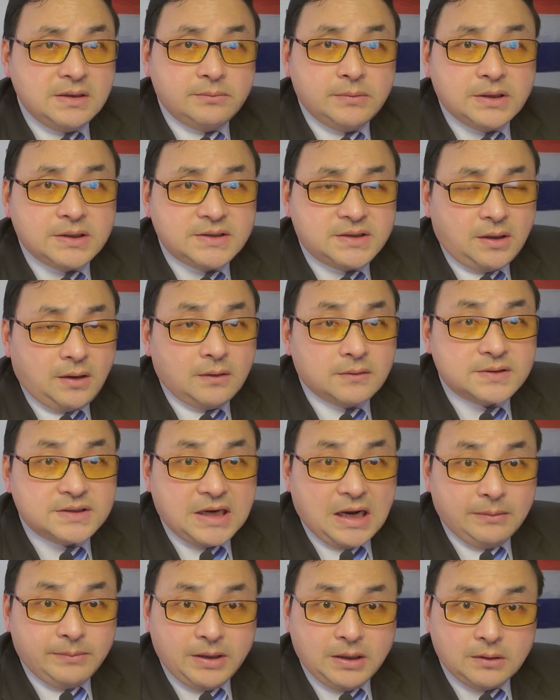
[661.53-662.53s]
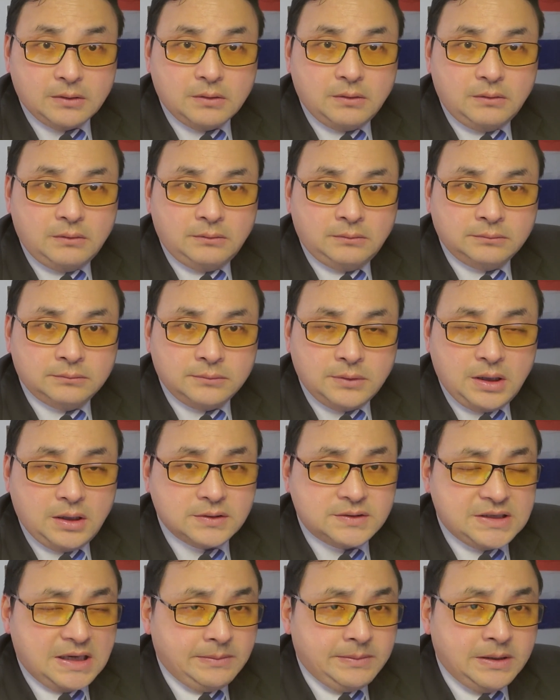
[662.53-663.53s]
名叫夹边沟啊，
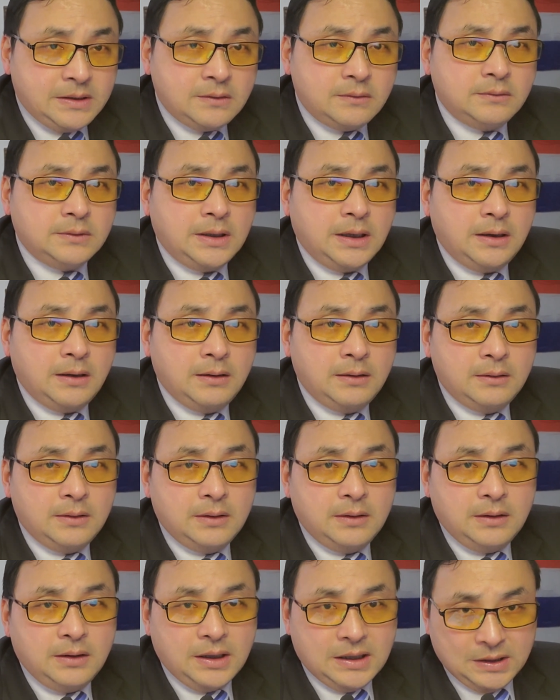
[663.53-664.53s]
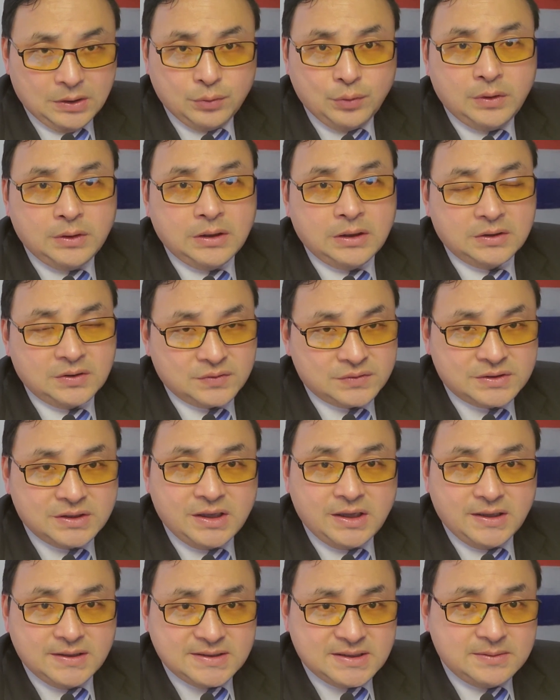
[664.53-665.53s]
夹边沟呢？很多呢都是
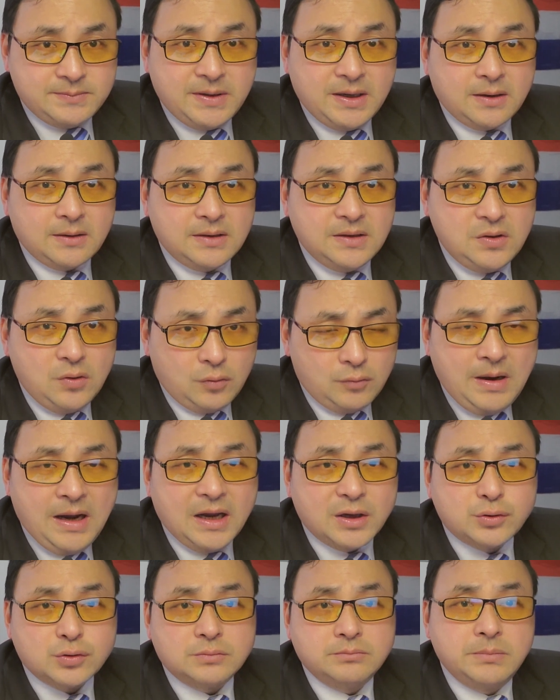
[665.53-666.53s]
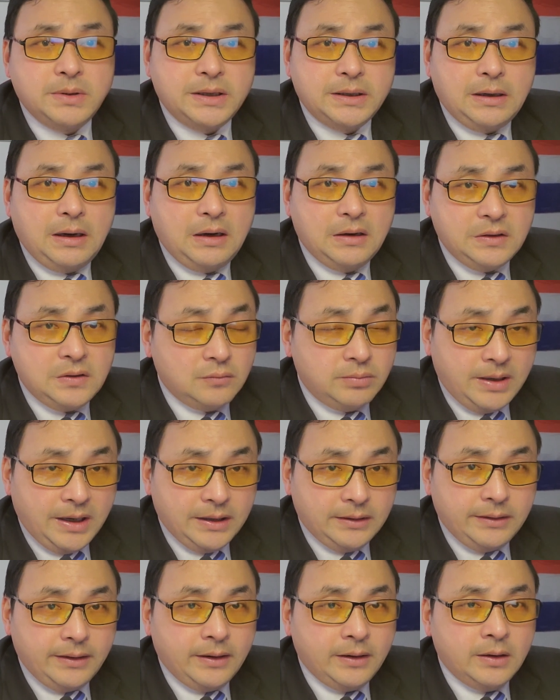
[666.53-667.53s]
给这边右派准备的，而右
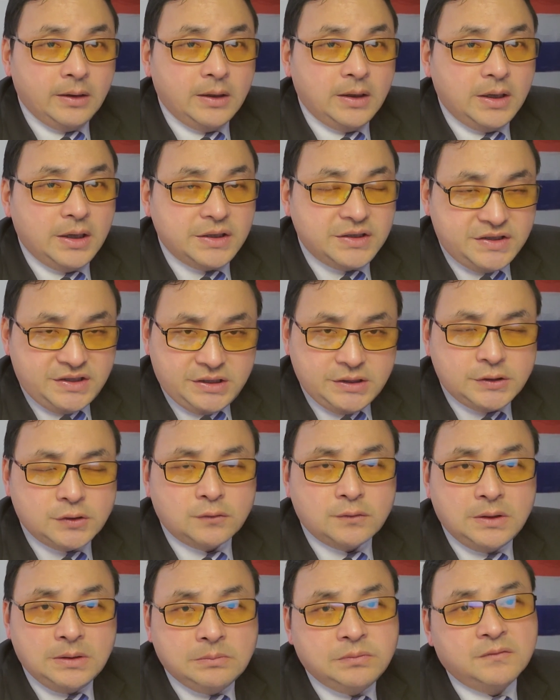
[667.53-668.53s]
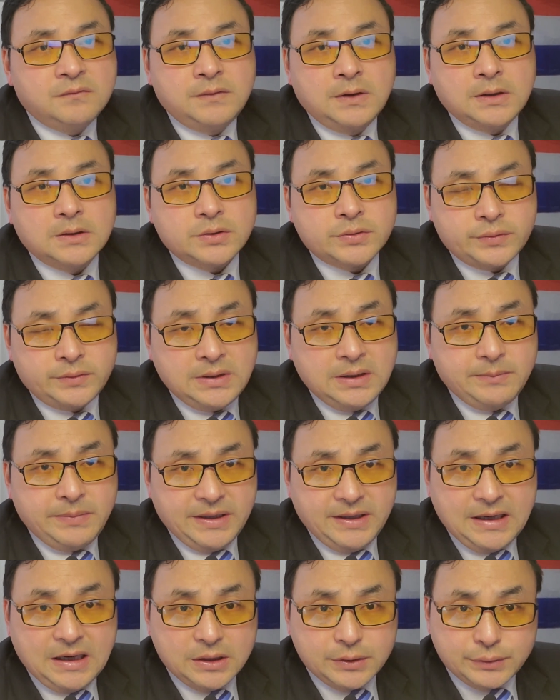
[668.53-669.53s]
派呢，其中一部分除了
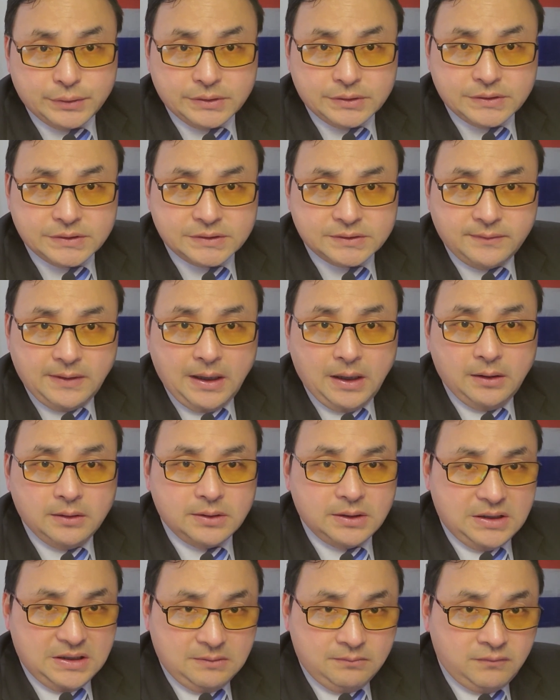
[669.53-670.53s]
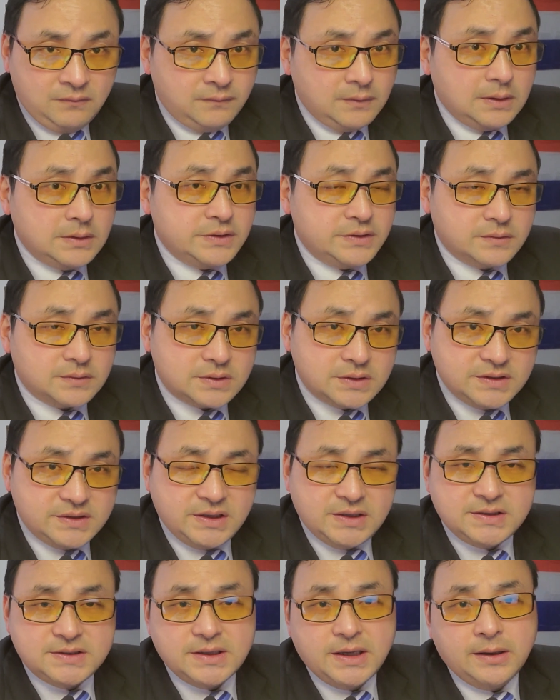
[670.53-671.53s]
北大的学生之外，一部分就是
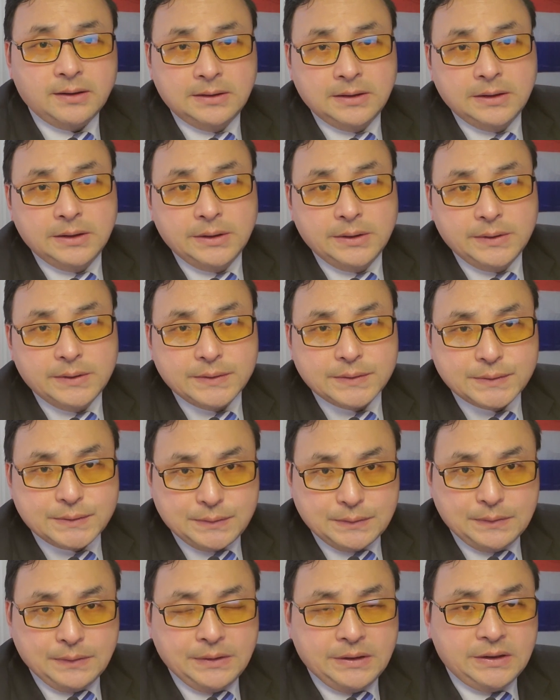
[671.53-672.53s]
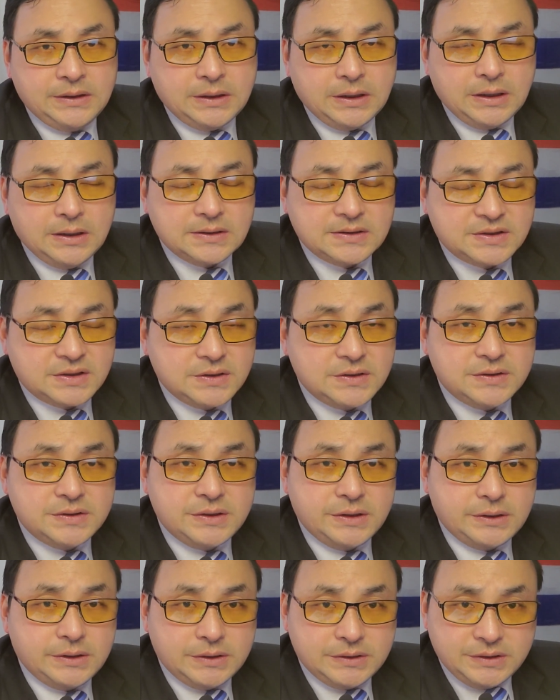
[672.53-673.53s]
这些所谓的政
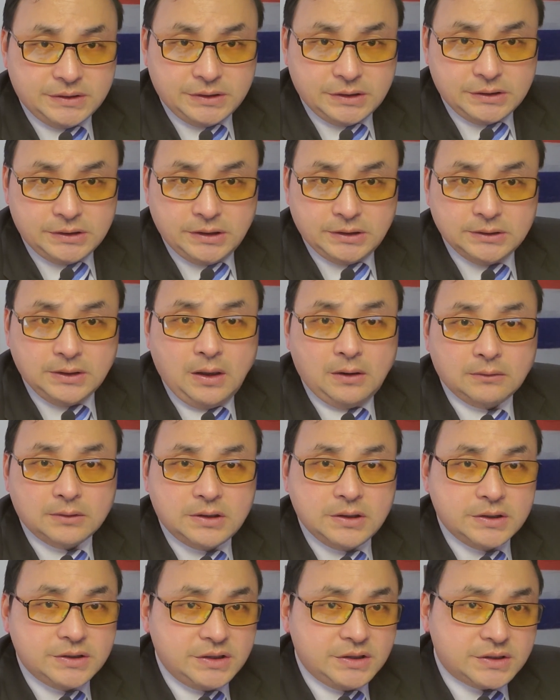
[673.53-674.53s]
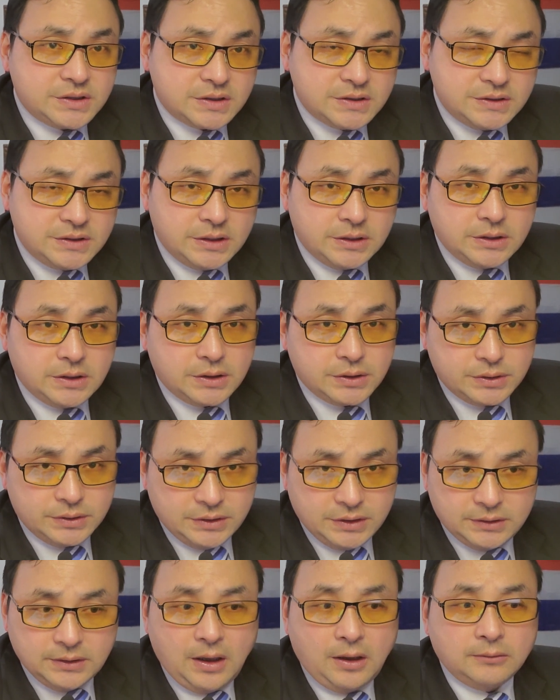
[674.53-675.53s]
协的这些领导，各级政协的
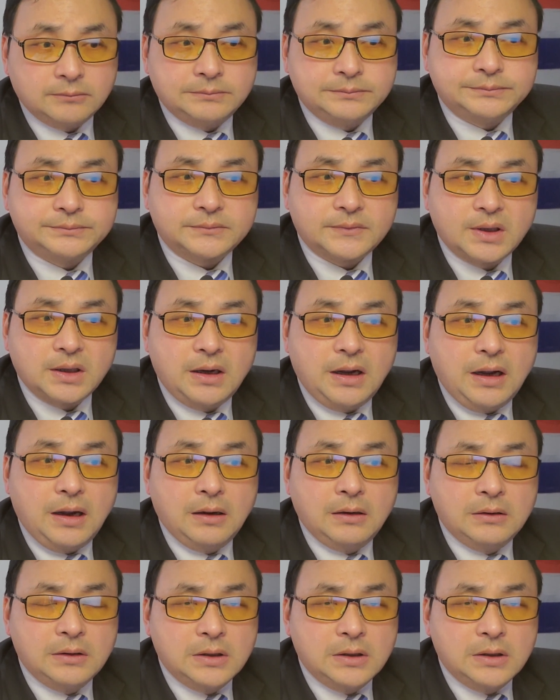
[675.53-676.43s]
领导，啊，